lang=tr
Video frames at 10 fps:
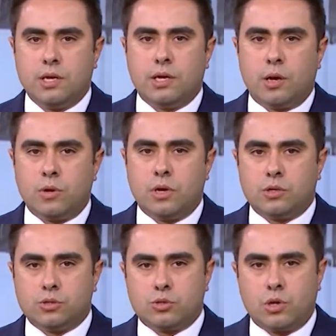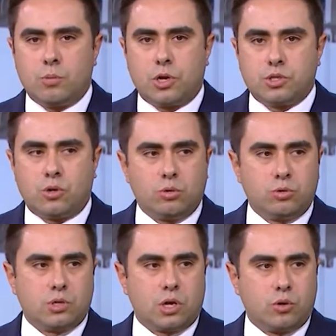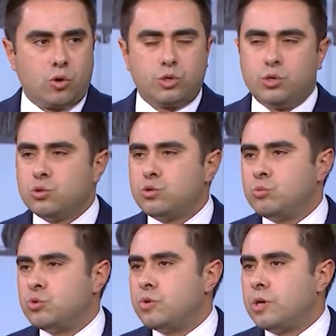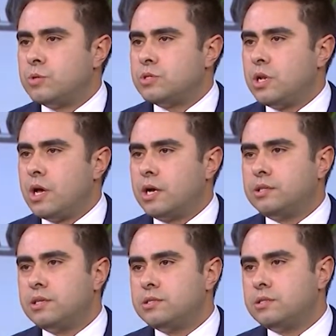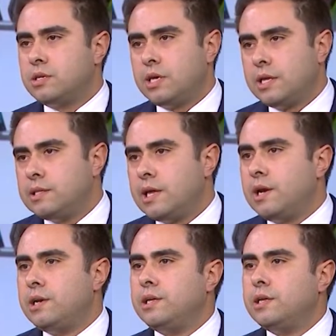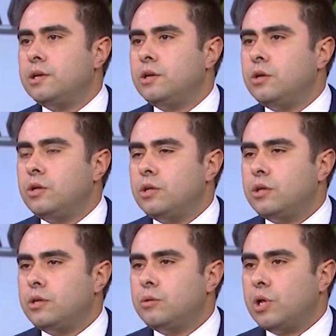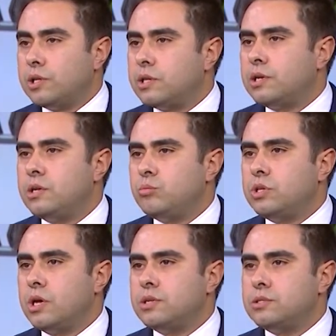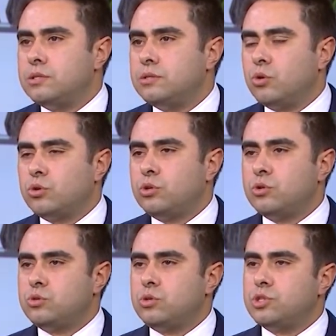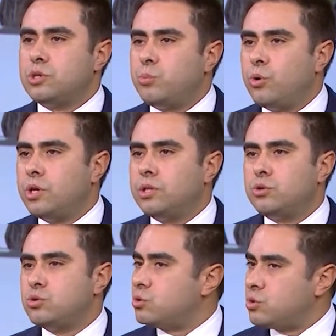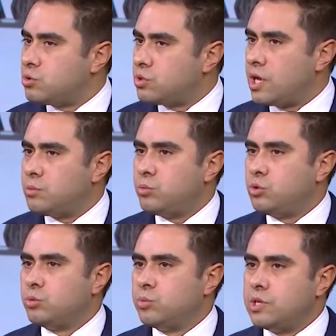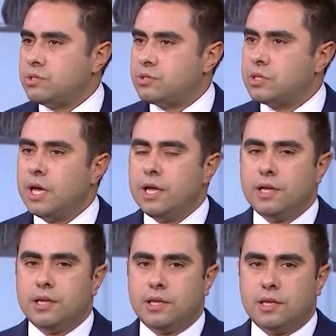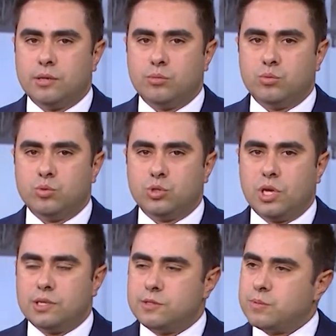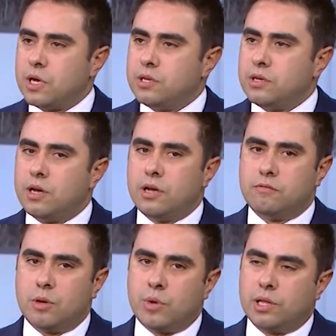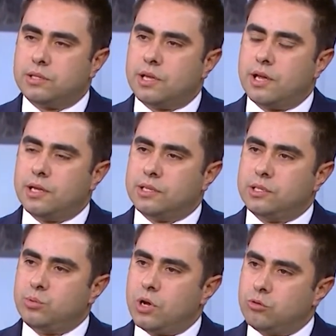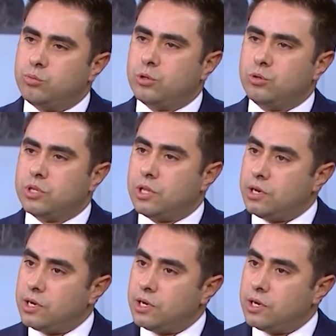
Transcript: Ama şöyle bakacak olursak Orkinos'umuz var mesela Akdeniz'deki en değerli e, balıklardan bir tanesidir. Orkinos da Japonya'da çok söz sahibi bir durumdayız. Ee, burada İspanya ve Malta e, gibi Avrupalı ülkelerle